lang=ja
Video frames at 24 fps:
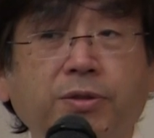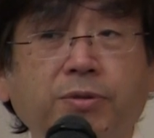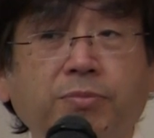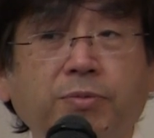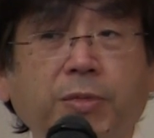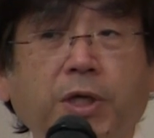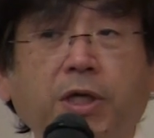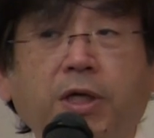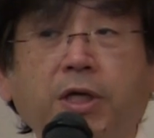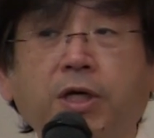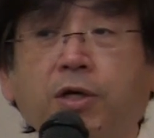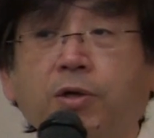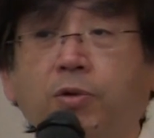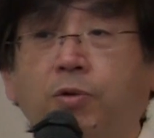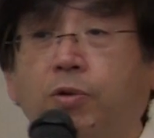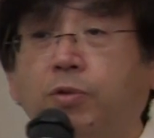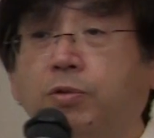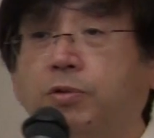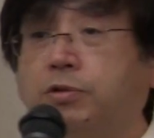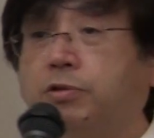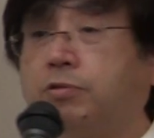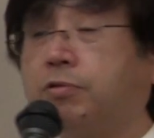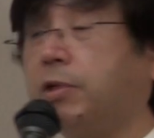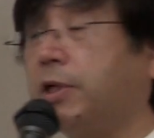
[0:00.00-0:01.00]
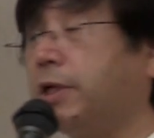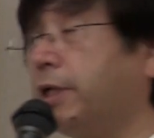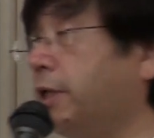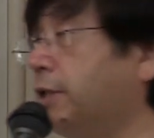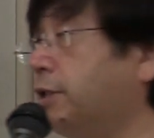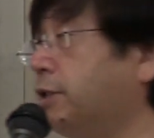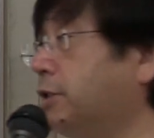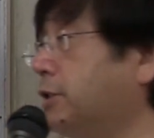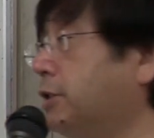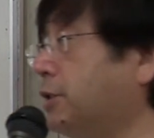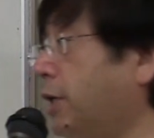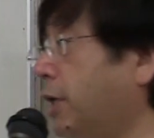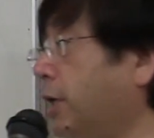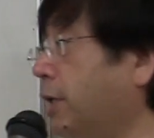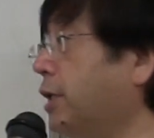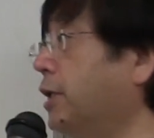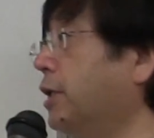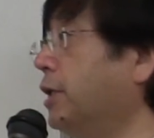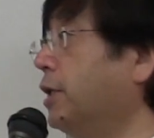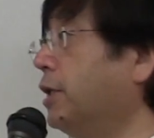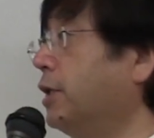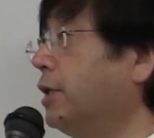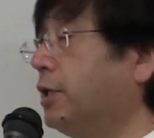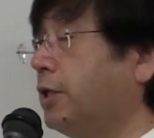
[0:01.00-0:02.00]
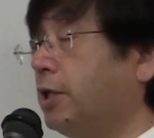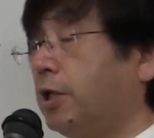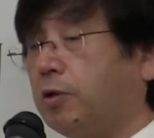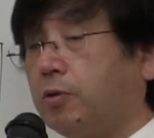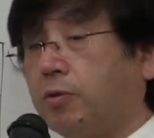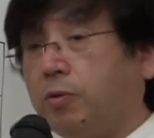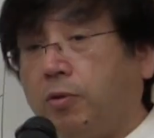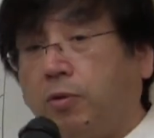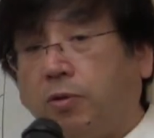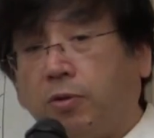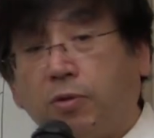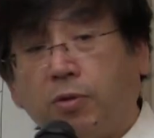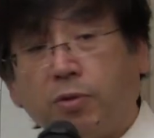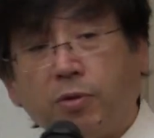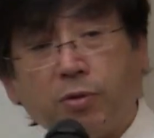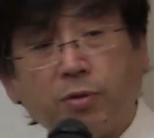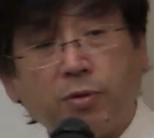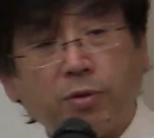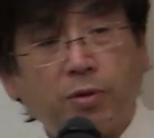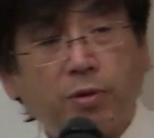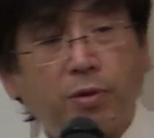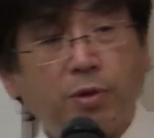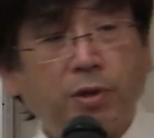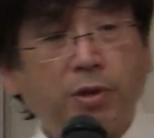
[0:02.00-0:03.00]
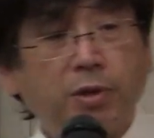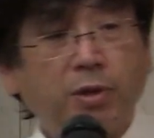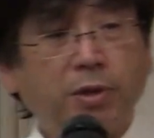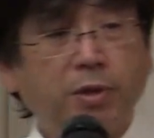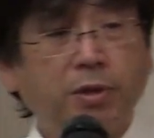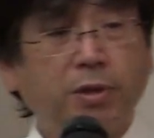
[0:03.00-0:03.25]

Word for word: まあ、こういう人はね実際あの